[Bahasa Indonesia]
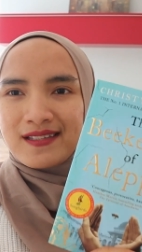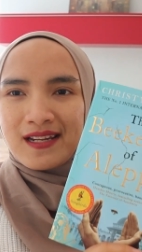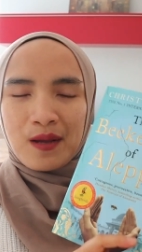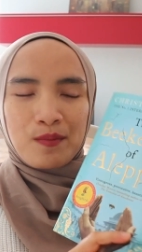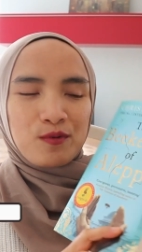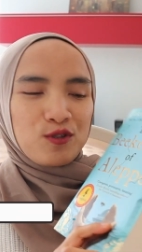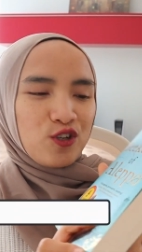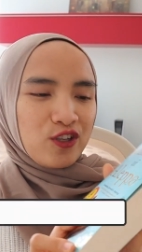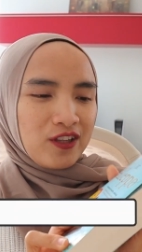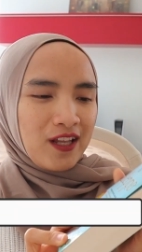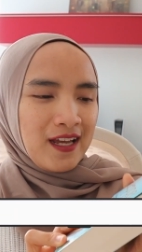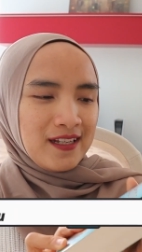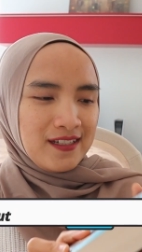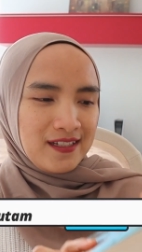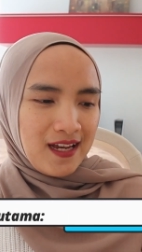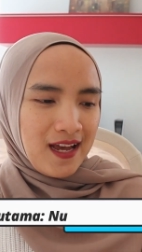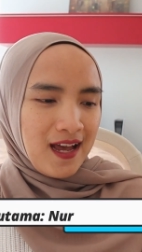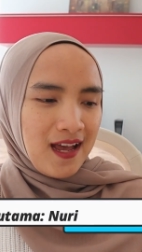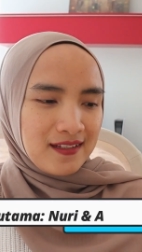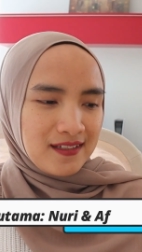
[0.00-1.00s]
snapshot
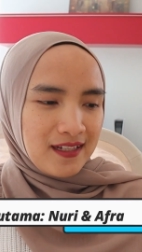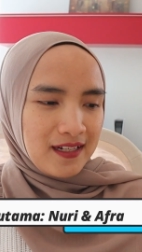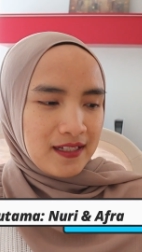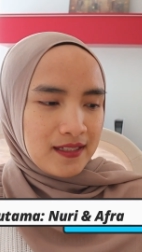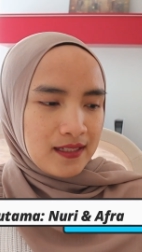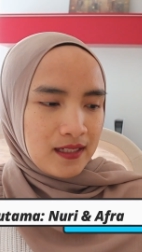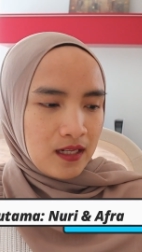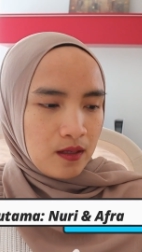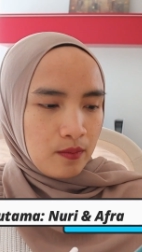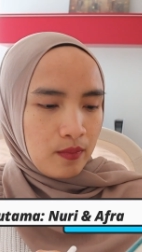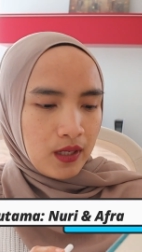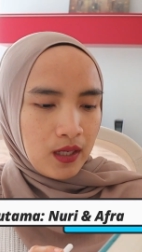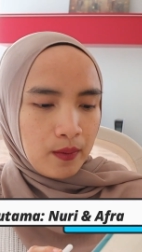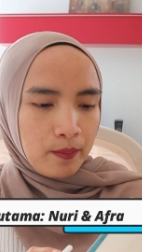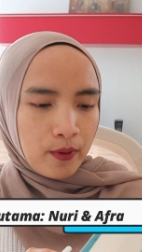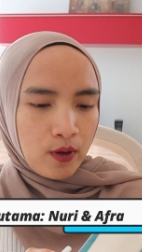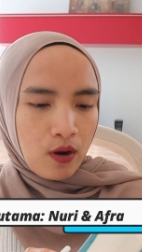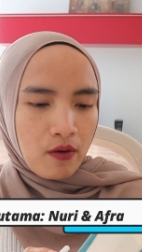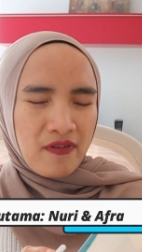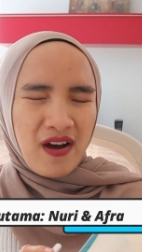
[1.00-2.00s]
aja. Jadi si The
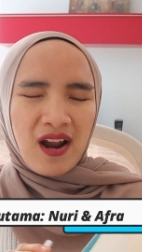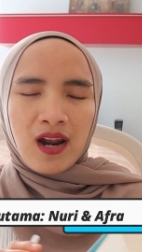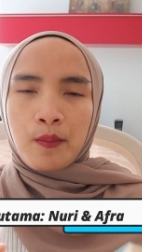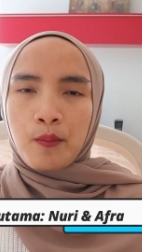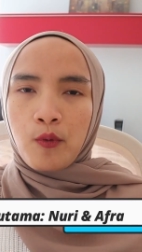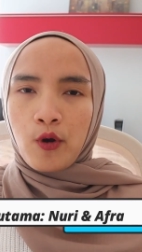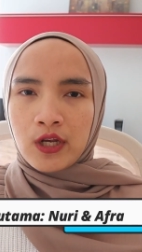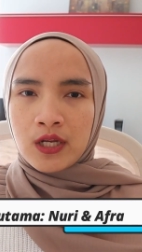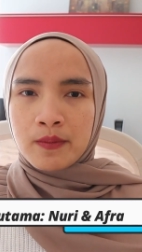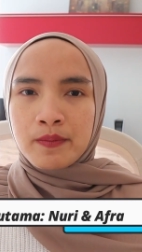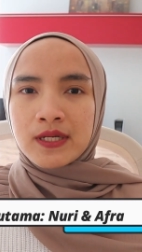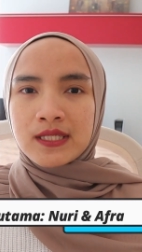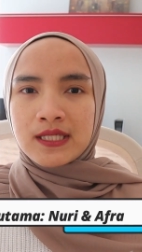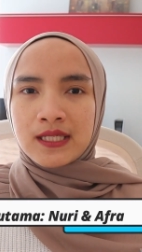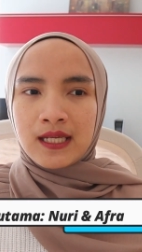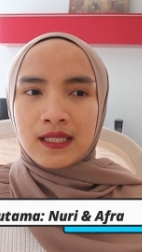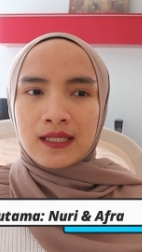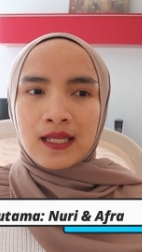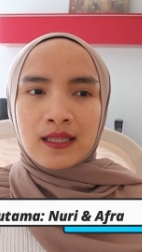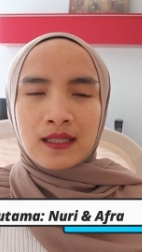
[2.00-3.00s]
Beekeeper of Aleppo ini
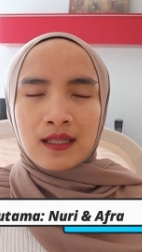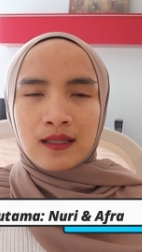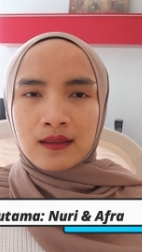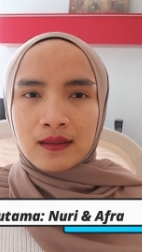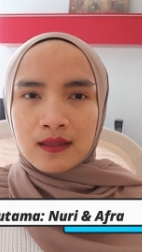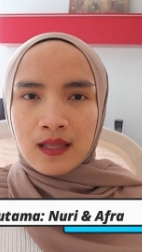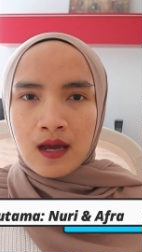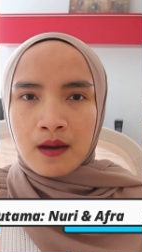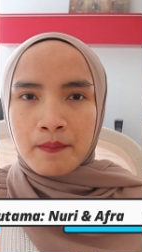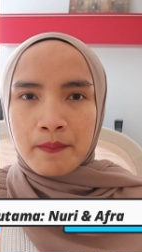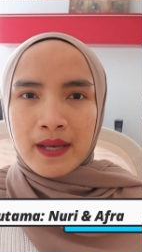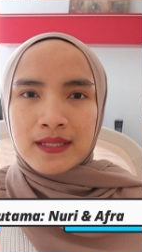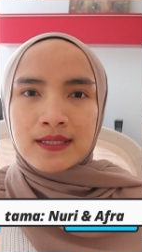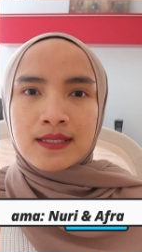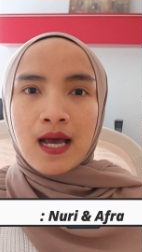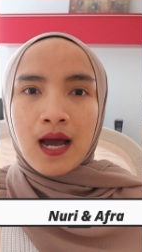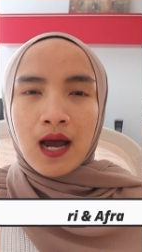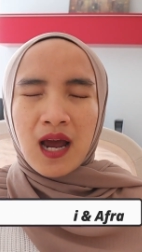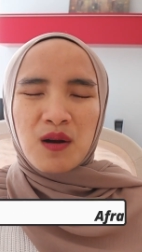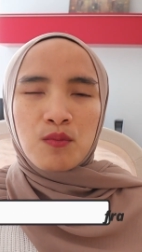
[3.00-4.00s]
bercerita tentang
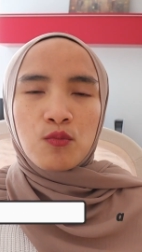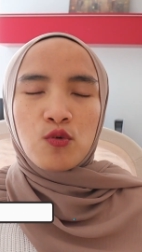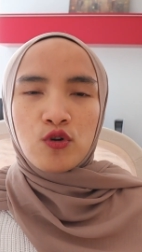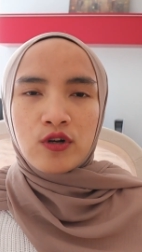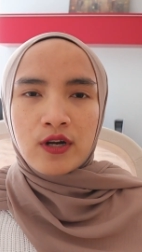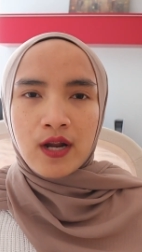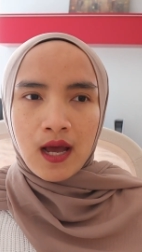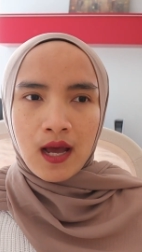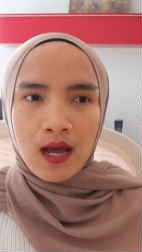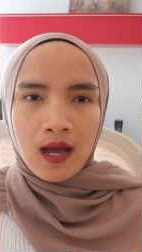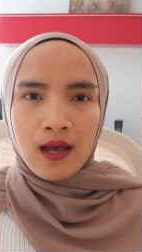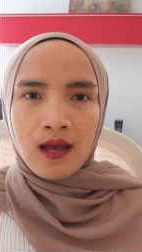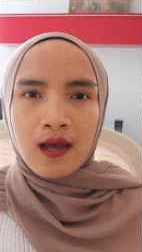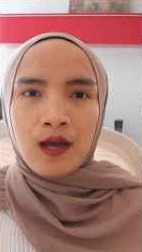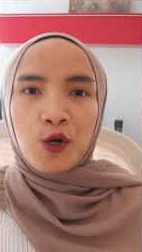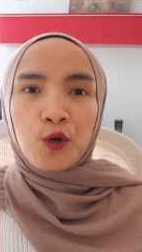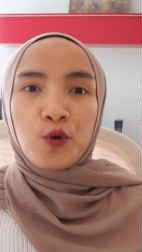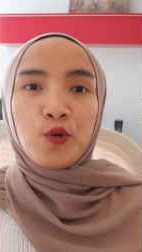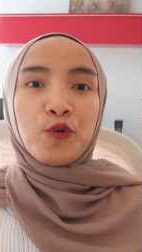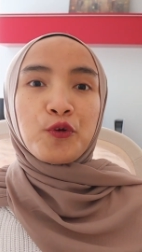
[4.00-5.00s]
pasangan muda
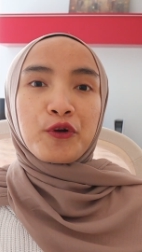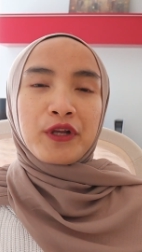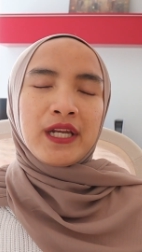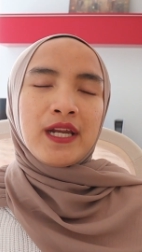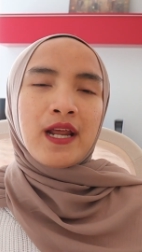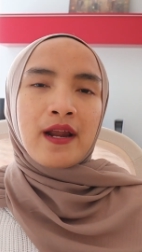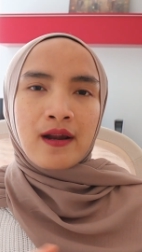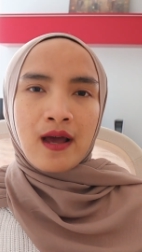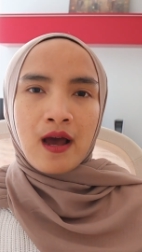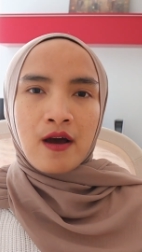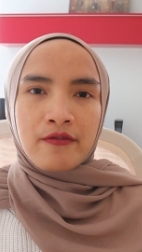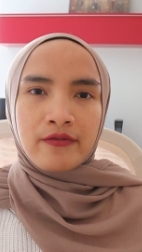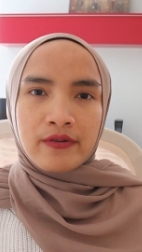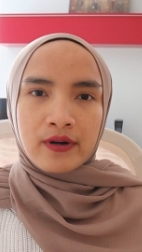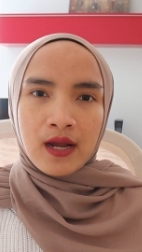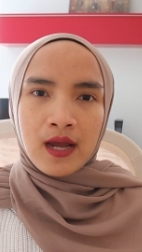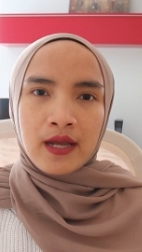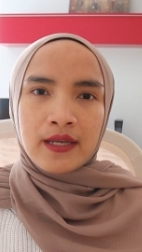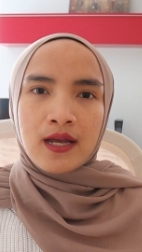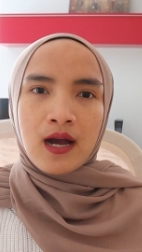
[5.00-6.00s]
Nuri dan
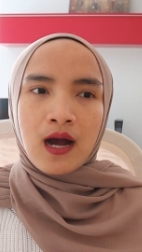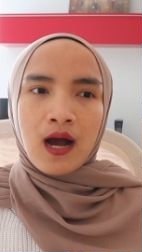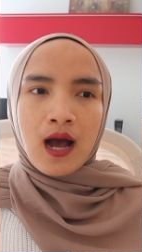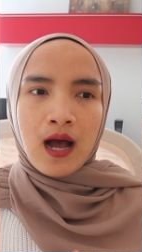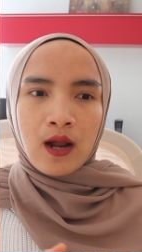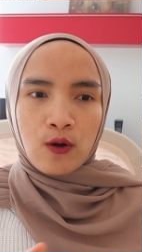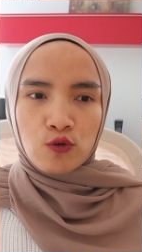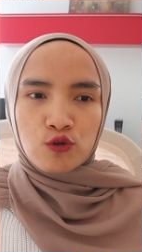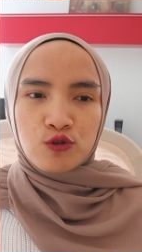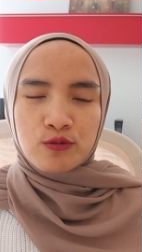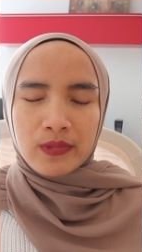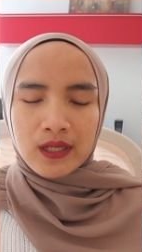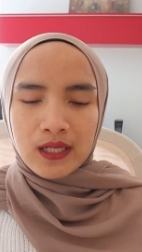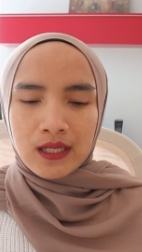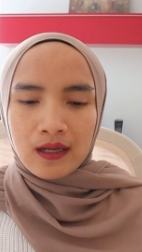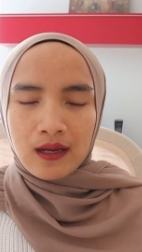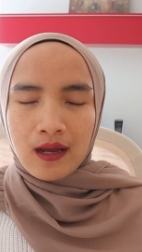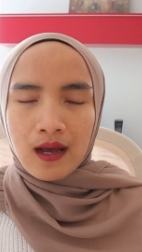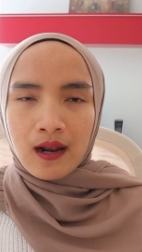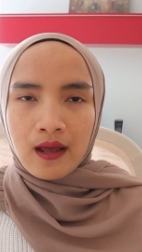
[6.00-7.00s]
Afra yang harus
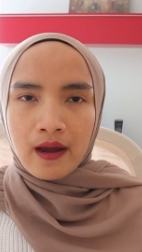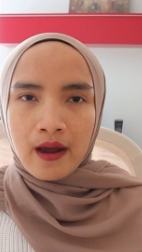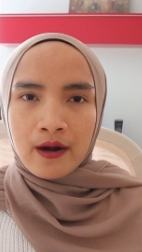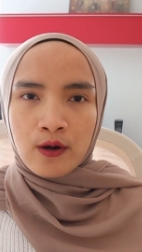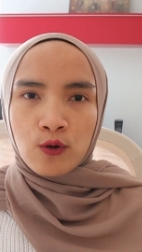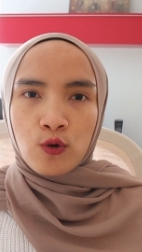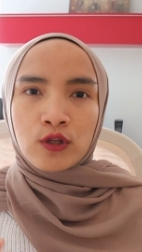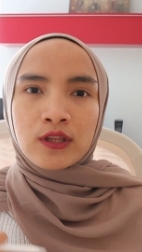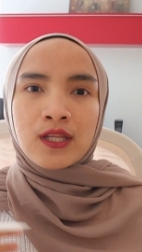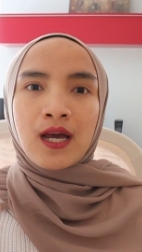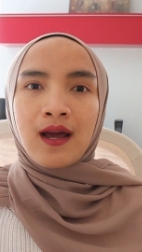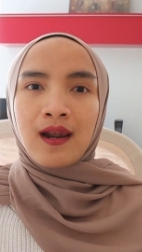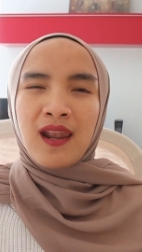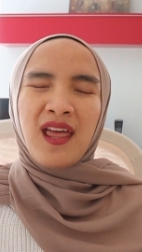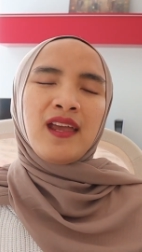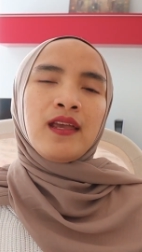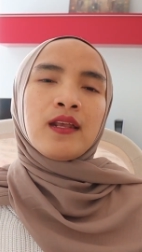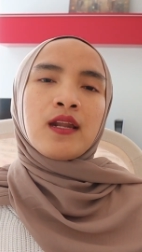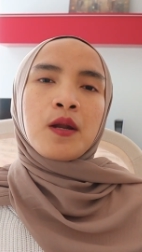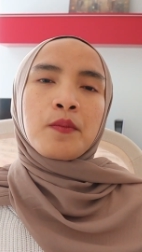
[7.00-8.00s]
meninggalkan kota
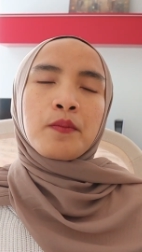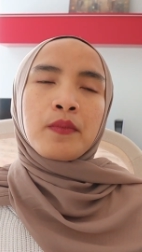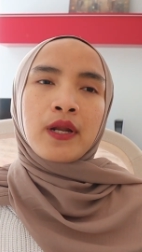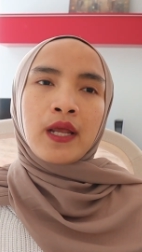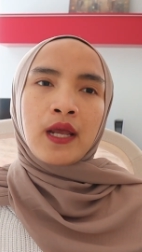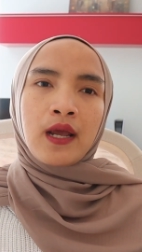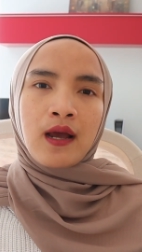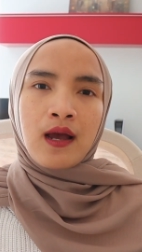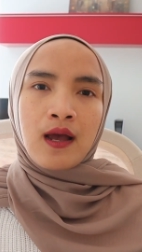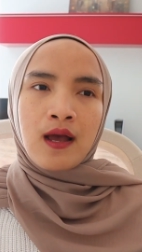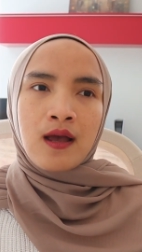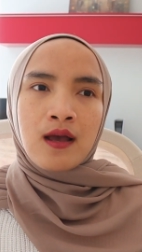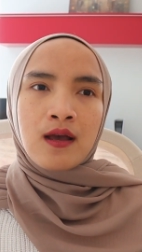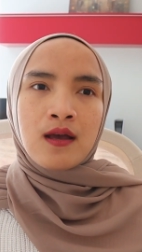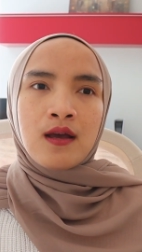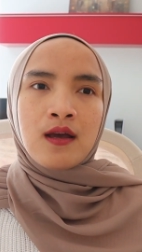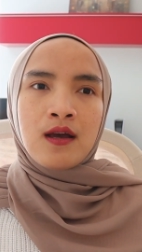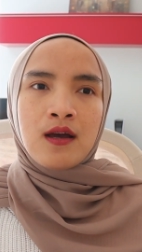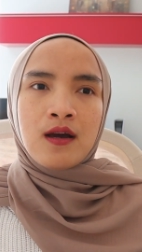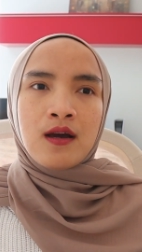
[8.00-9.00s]
kelahiran mereka